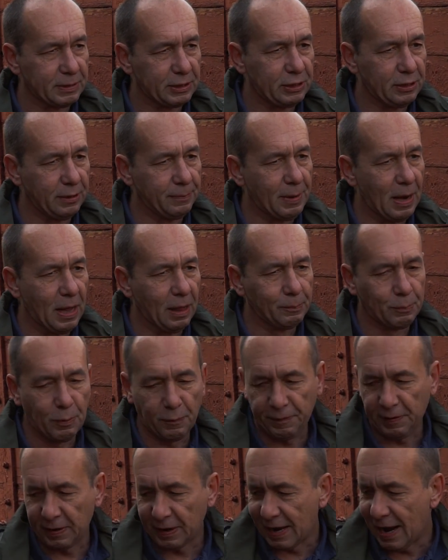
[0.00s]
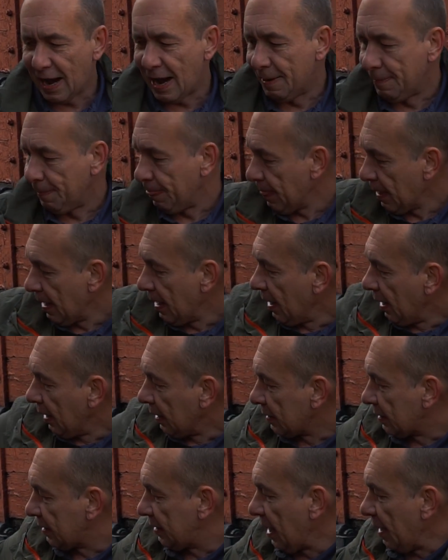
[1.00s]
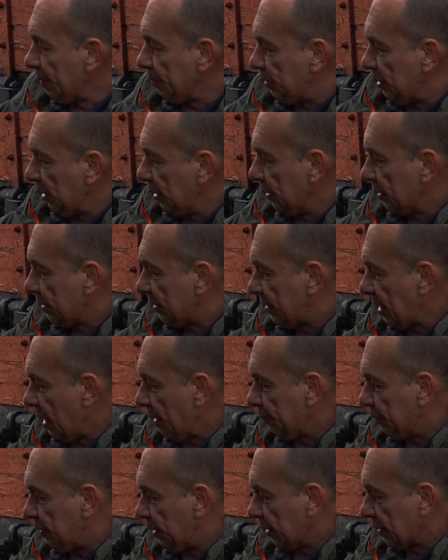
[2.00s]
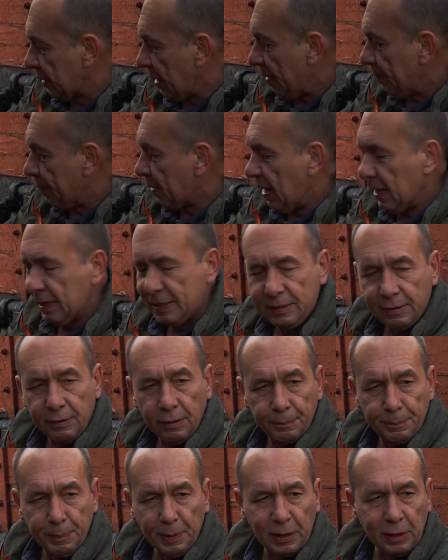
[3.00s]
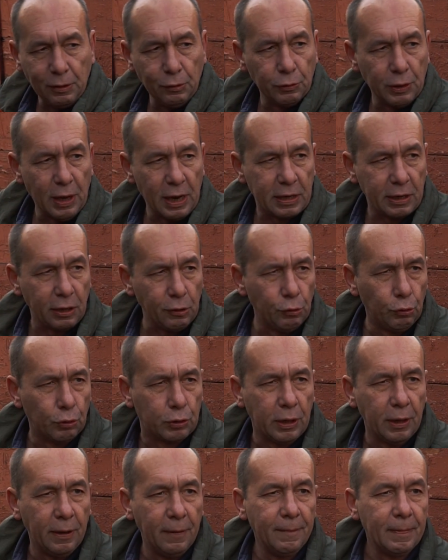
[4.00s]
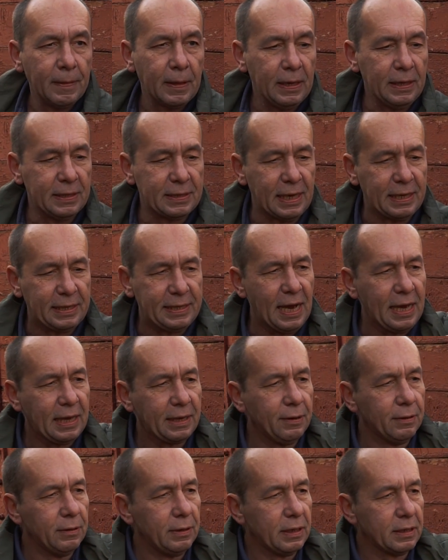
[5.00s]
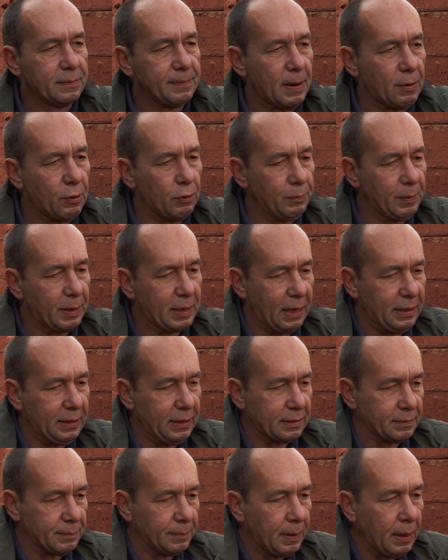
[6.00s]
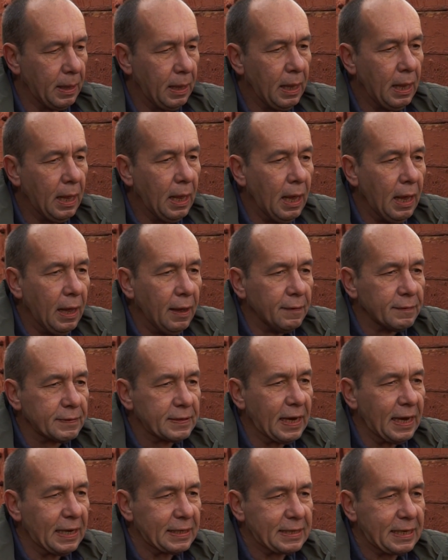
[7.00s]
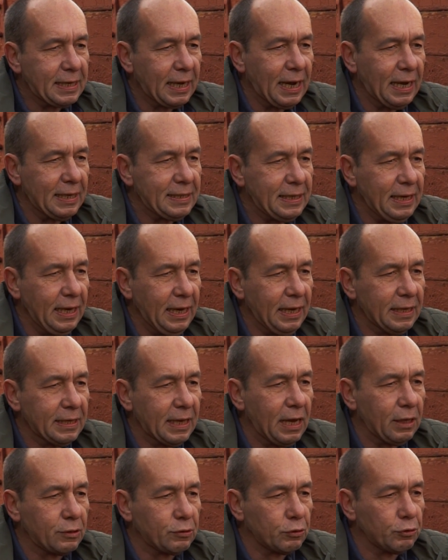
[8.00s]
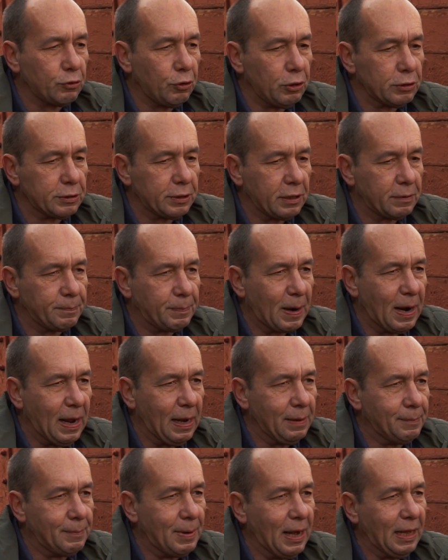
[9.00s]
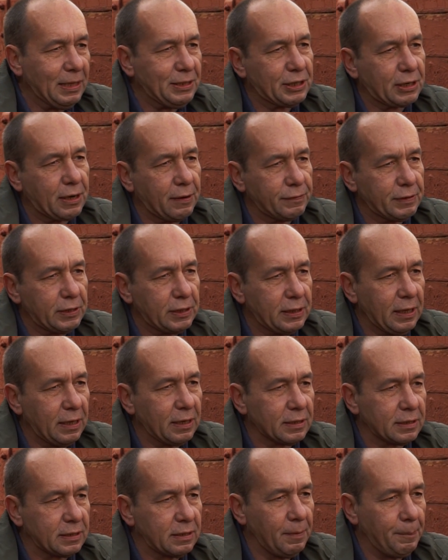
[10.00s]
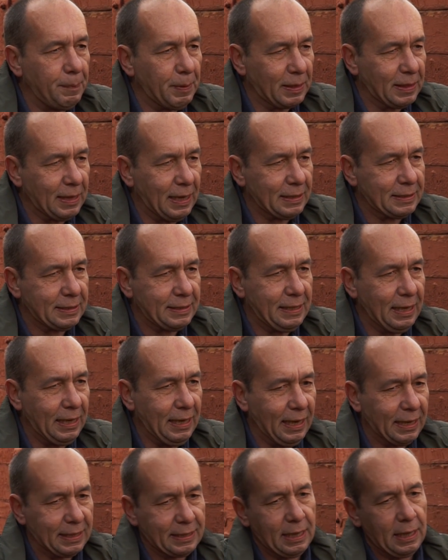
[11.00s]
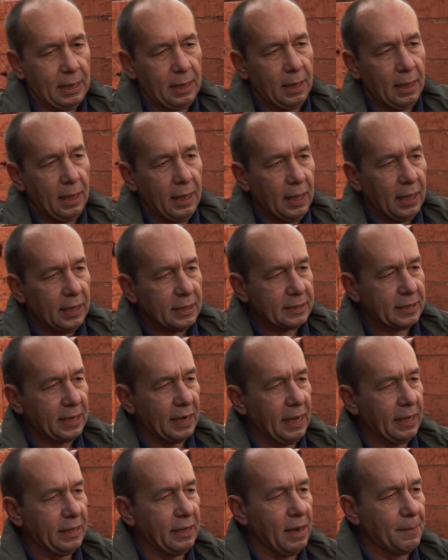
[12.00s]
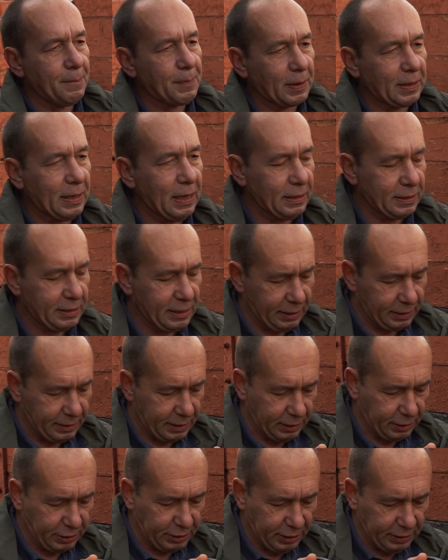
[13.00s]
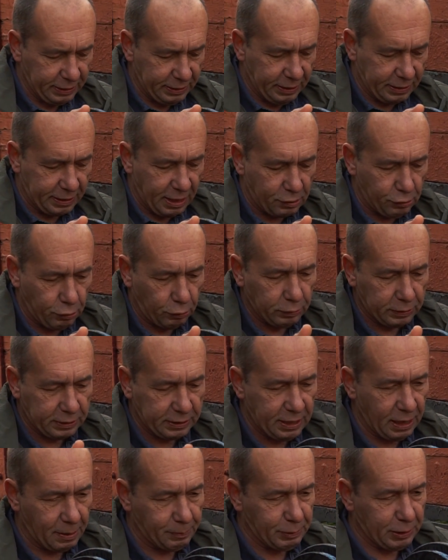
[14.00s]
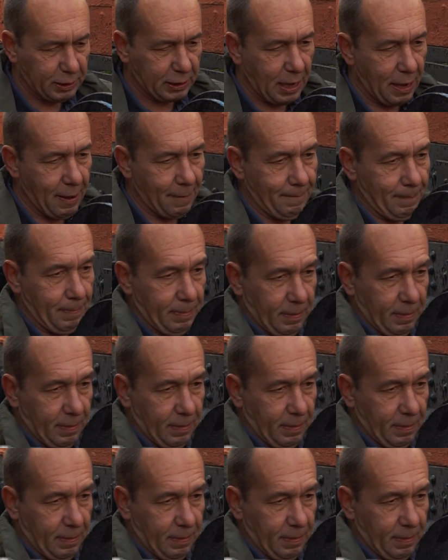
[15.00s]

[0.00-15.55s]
сжимал буфера. Цепщик, сцепщик набрасывал петлю на крюк – и затягивал резьбовой механизм. В царской России на эту должность брали мальчиков 14-15 лет. Средняя продолжительность жизни такого сцепщика